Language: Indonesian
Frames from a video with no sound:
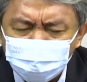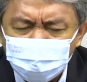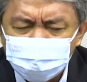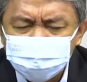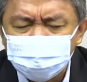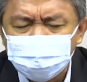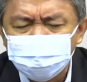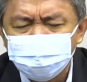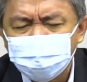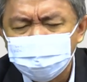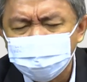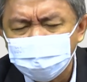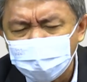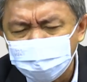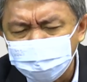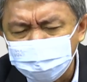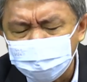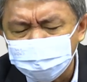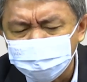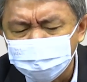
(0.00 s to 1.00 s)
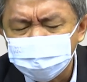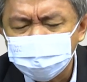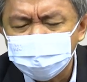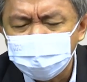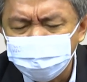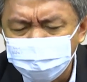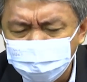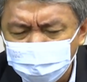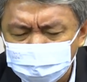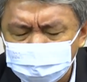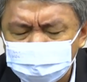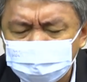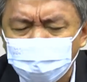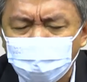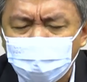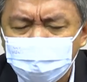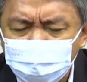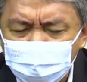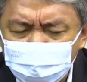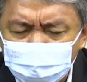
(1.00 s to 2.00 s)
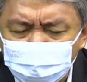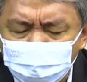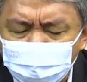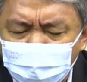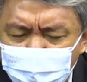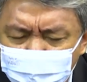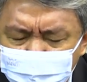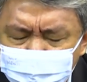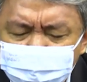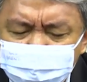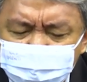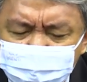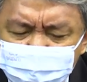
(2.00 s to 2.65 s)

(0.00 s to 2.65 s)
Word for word: masa depan kami, meskipun semuanya itu baik.